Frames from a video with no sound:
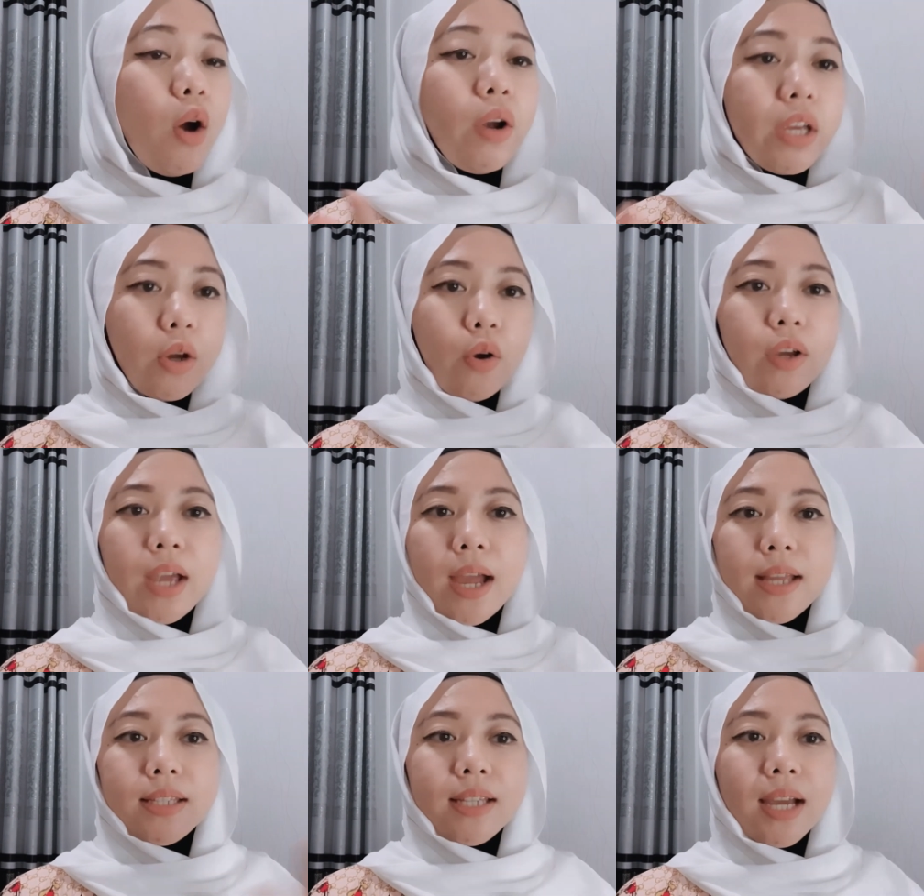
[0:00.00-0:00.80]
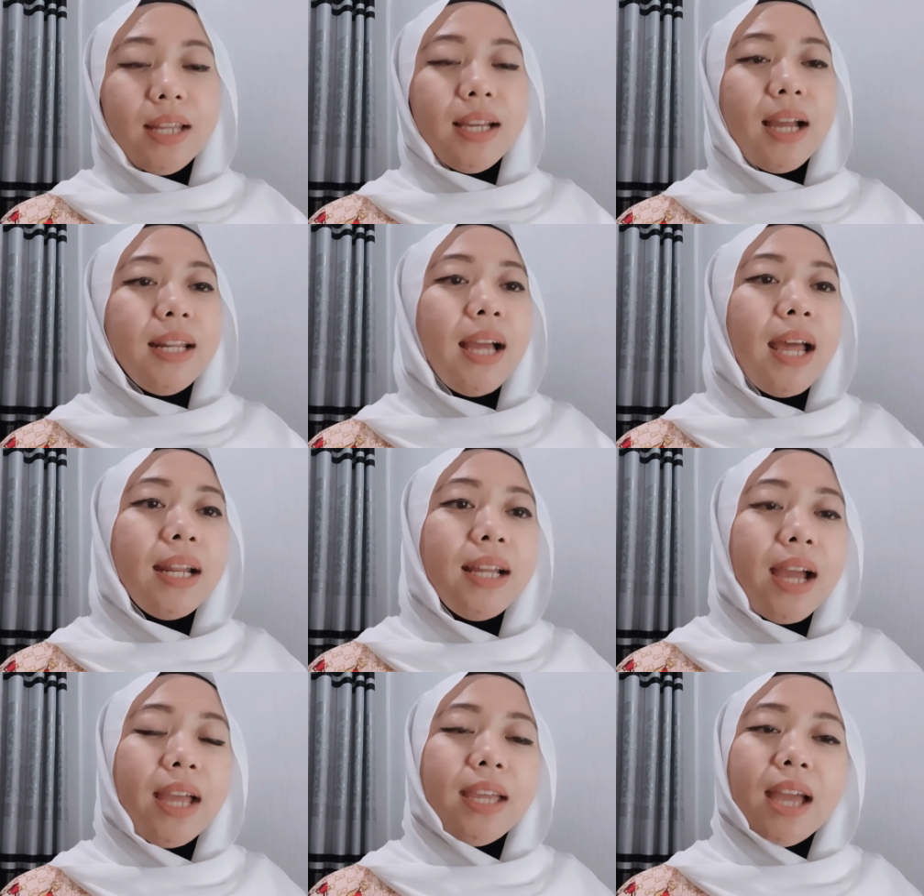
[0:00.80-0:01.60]
oke-oke aja dengan
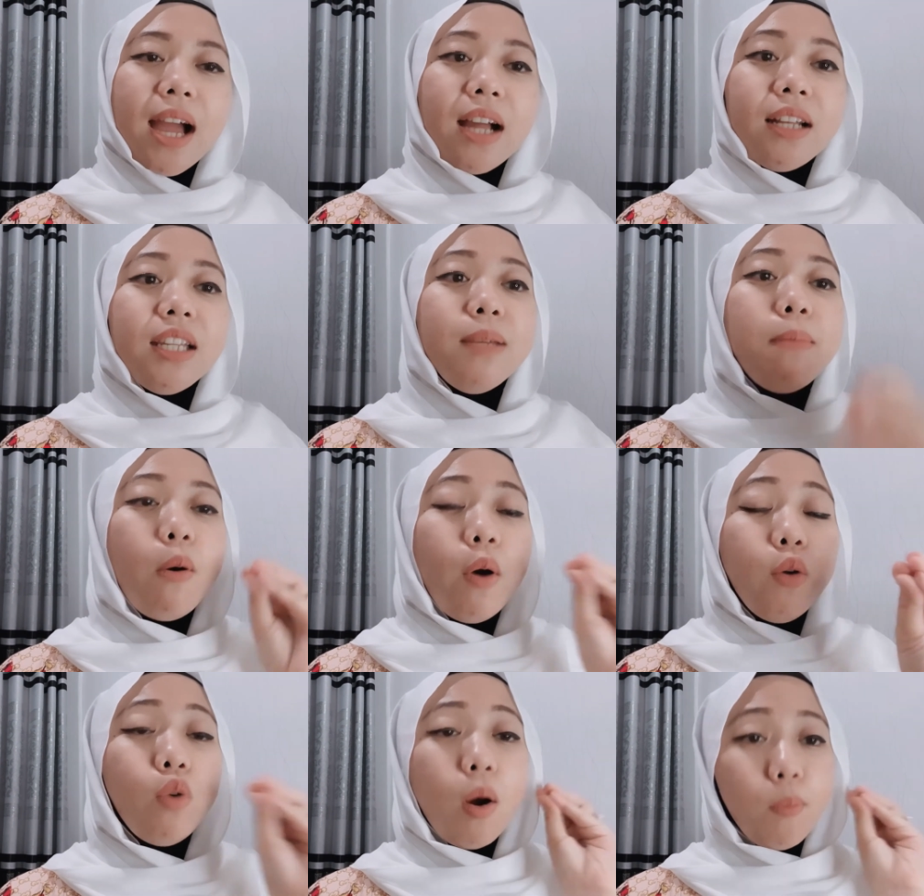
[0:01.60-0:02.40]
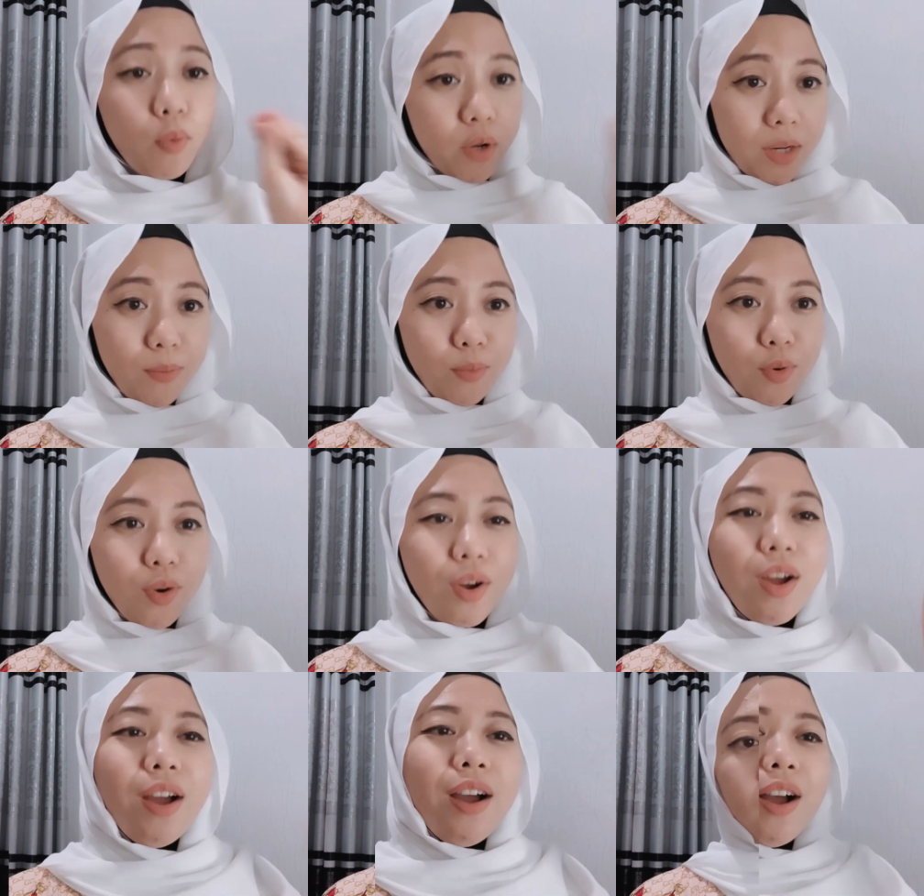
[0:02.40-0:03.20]
harga yang di bawah 20 ribu
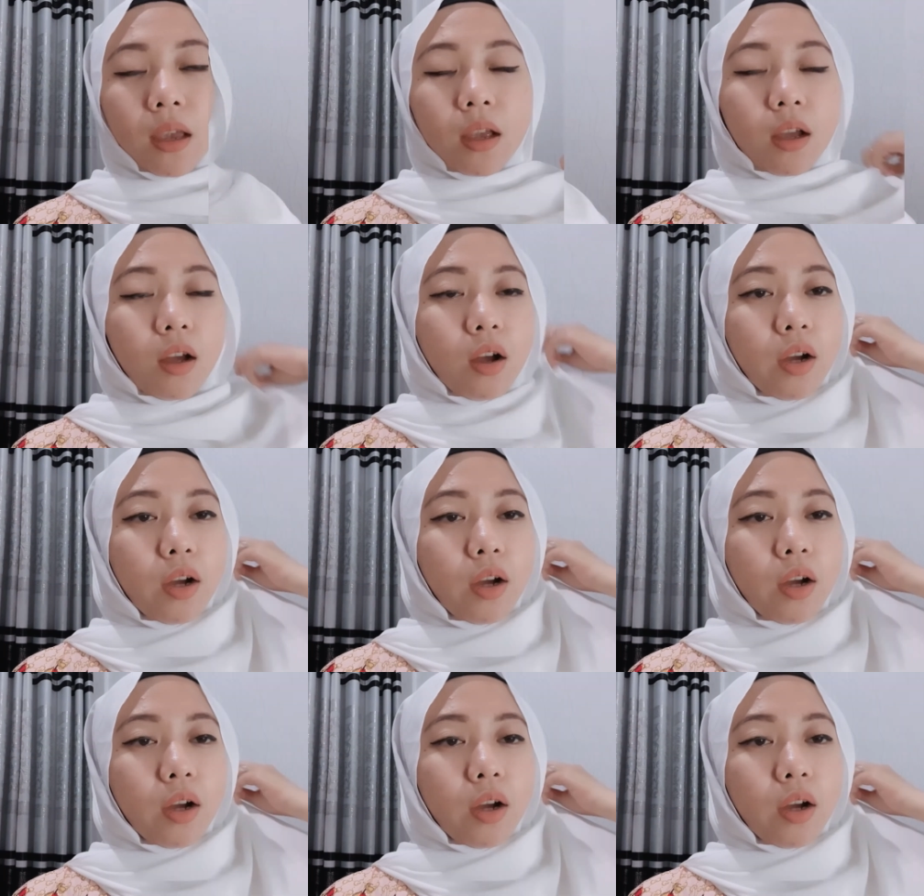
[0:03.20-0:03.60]
Oke. Okay.